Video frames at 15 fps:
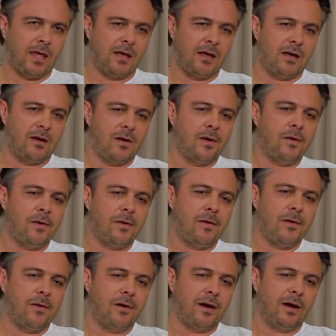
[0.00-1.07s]
E,
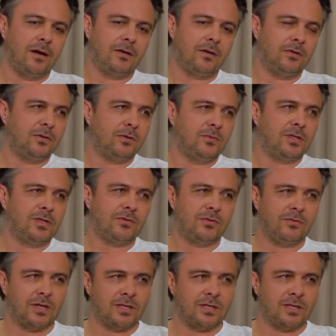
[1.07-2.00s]
ale on do mnie zawsze